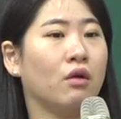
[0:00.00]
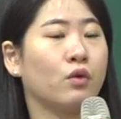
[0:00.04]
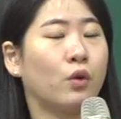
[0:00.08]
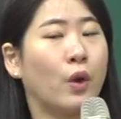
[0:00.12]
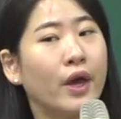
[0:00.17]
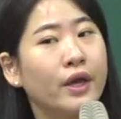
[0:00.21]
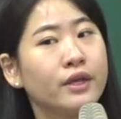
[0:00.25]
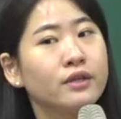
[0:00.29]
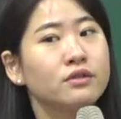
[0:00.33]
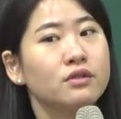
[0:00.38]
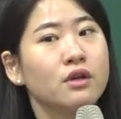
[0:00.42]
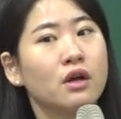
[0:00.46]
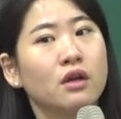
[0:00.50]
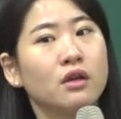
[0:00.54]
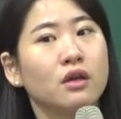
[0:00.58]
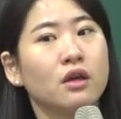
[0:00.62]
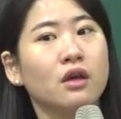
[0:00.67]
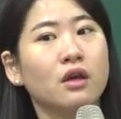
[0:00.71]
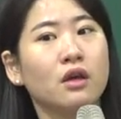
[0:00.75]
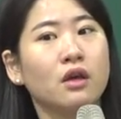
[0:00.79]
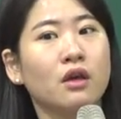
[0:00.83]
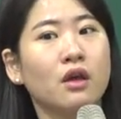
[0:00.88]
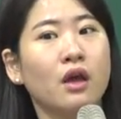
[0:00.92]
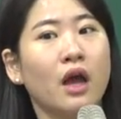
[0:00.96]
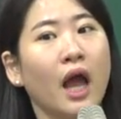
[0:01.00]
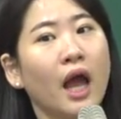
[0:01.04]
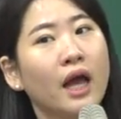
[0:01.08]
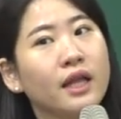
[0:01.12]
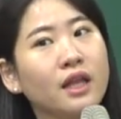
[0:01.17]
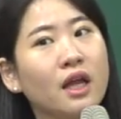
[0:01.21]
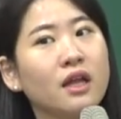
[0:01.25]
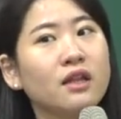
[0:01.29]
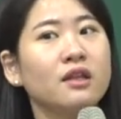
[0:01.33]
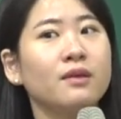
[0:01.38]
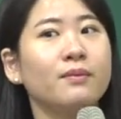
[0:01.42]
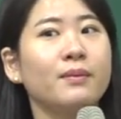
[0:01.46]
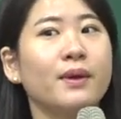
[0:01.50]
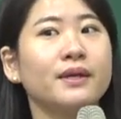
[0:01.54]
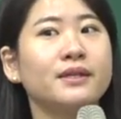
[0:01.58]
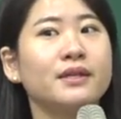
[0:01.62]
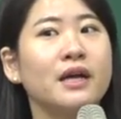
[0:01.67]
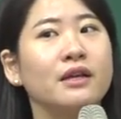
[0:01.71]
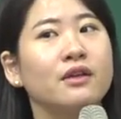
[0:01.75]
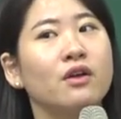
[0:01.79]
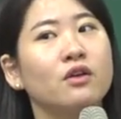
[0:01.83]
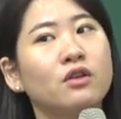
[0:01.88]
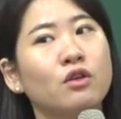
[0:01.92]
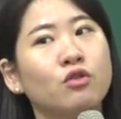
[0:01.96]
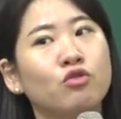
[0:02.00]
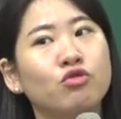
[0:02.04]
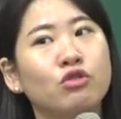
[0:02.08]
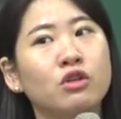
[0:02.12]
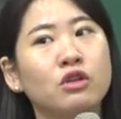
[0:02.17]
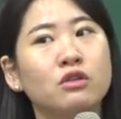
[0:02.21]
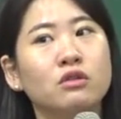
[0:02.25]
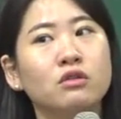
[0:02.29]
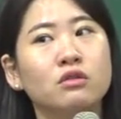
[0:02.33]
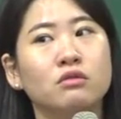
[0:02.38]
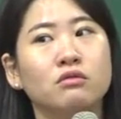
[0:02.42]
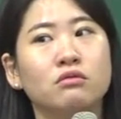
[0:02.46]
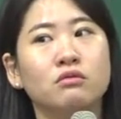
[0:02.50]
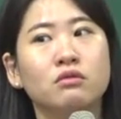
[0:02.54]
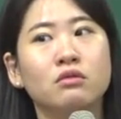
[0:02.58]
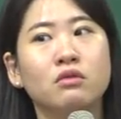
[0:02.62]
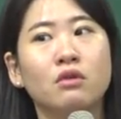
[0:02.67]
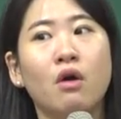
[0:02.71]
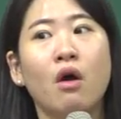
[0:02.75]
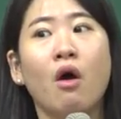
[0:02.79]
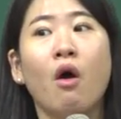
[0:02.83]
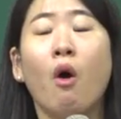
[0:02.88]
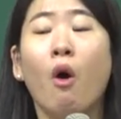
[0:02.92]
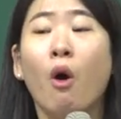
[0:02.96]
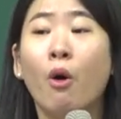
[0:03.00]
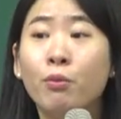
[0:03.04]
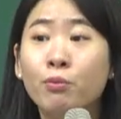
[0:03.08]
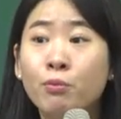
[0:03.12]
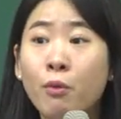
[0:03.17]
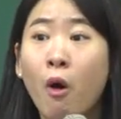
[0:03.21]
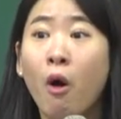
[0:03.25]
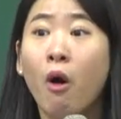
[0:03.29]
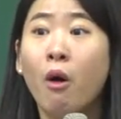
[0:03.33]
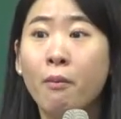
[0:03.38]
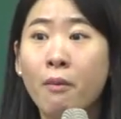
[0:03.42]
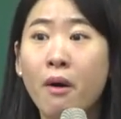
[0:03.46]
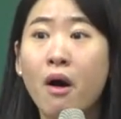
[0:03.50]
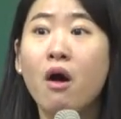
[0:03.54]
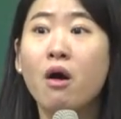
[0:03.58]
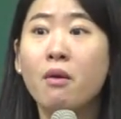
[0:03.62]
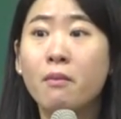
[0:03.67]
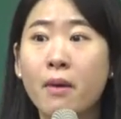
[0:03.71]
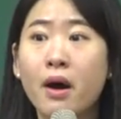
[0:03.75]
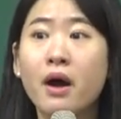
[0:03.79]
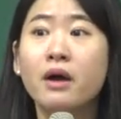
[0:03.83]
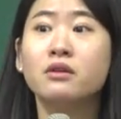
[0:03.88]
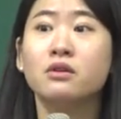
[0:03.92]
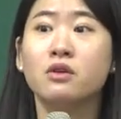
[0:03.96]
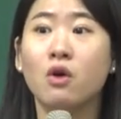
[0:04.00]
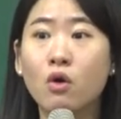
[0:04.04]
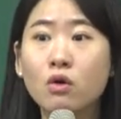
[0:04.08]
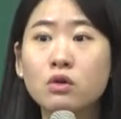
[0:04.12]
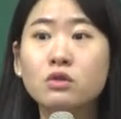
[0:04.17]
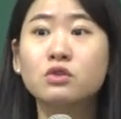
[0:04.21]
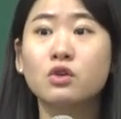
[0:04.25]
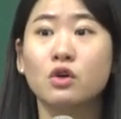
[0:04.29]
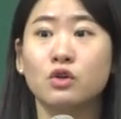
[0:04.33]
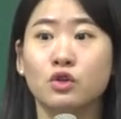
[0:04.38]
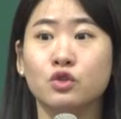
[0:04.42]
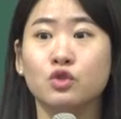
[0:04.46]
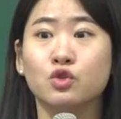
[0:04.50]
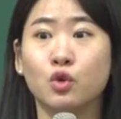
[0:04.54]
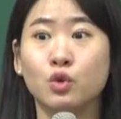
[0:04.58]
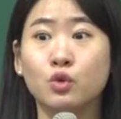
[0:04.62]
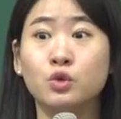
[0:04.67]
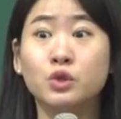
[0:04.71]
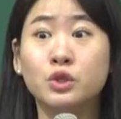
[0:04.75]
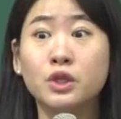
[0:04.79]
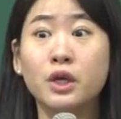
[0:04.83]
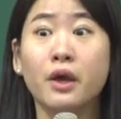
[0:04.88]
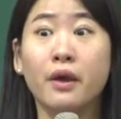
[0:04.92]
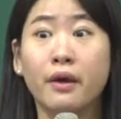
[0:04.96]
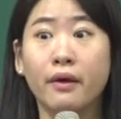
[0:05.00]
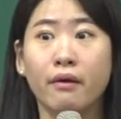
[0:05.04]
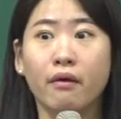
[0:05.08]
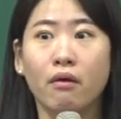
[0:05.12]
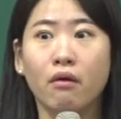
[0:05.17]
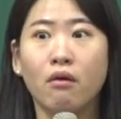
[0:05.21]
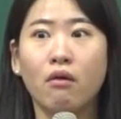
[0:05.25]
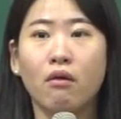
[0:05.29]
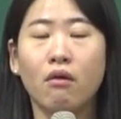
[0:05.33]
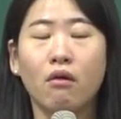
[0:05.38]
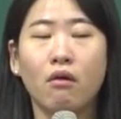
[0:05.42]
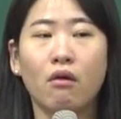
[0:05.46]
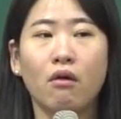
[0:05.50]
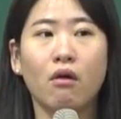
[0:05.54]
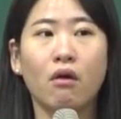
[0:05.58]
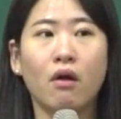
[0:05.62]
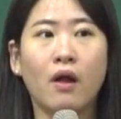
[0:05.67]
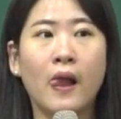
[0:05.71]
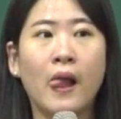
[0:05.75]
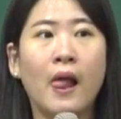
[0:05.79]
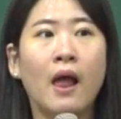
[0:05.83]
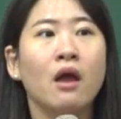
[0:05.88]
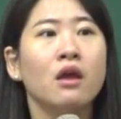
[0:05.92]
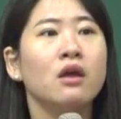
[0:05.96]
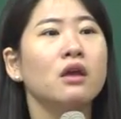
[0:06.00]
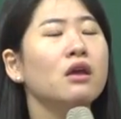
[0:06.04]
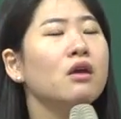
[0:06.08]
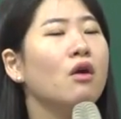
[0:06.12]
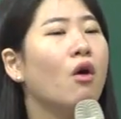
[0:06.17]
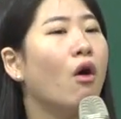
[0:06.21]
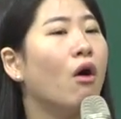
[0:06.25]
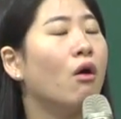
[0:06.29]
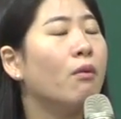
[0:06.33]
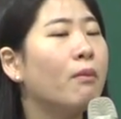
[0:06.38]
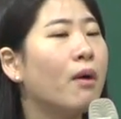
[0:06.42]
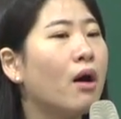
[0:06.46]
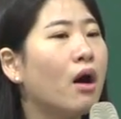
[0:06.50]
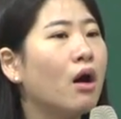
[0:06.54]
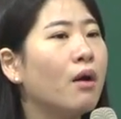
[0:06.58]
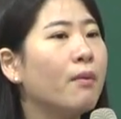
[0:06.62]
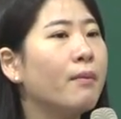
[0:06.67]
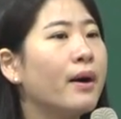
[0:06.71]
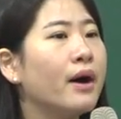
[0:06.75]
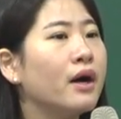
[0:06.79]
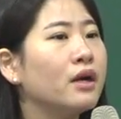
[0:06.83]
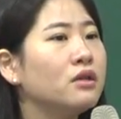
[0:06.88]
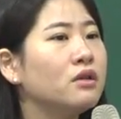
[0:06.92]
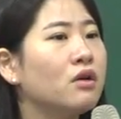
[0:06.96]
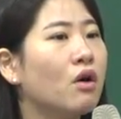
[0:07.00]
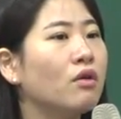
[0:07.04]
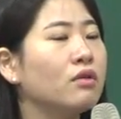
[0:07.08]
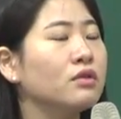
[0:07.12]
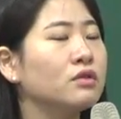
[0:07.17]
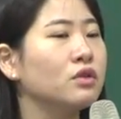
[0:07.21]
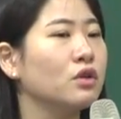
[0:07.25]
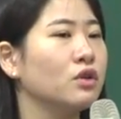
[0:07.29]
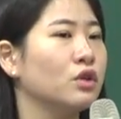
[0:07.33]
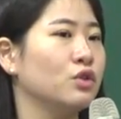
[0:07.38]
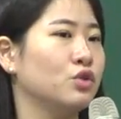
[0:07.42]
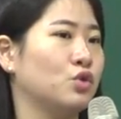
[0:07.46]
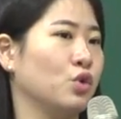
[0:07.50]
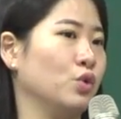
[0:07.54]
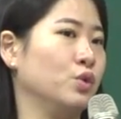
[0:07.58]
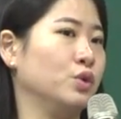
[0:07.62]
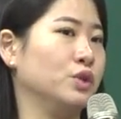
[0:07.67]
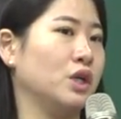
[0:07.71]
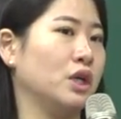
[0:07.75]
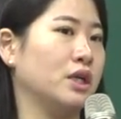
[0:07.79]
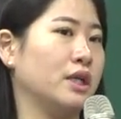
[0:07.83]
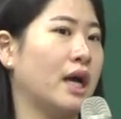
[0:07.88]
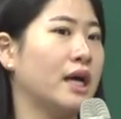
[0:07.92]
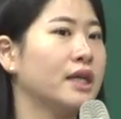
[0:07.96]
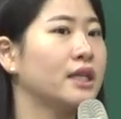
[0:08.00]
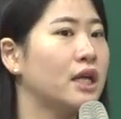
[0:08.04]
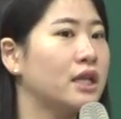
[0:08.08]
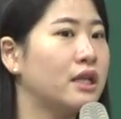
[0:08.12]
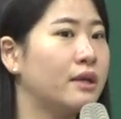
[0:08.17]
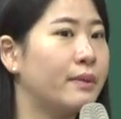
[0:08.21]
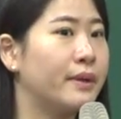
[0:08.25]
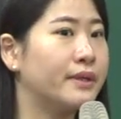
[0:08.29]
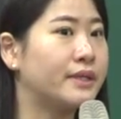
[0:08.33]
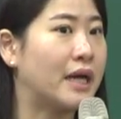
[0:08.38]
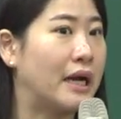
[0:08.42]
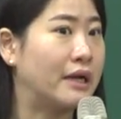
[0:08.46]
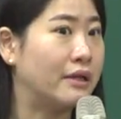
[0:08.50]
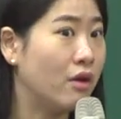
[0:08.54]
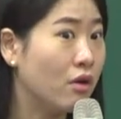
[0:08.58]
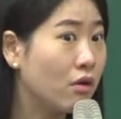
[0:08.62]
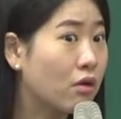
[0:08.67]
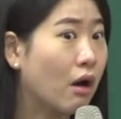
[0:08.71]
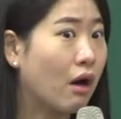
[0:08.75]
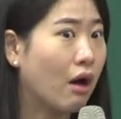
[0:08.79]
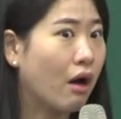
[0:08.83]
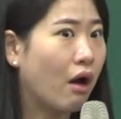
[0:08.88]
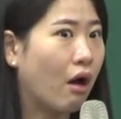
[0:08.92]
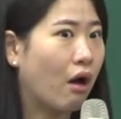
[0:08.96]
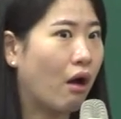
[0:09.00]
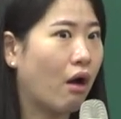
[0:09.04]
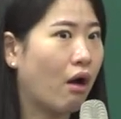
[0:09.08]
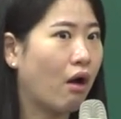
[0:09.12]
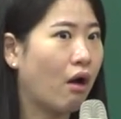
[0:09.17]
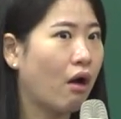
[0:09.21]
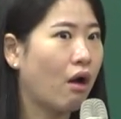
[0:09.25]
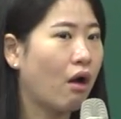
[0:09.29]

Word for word: 굉장히 하나님의 자녀된 우리는 어마어마한 영적인 존재예요. 이 어마어마한 영적인 존재인 하나님의 자녀가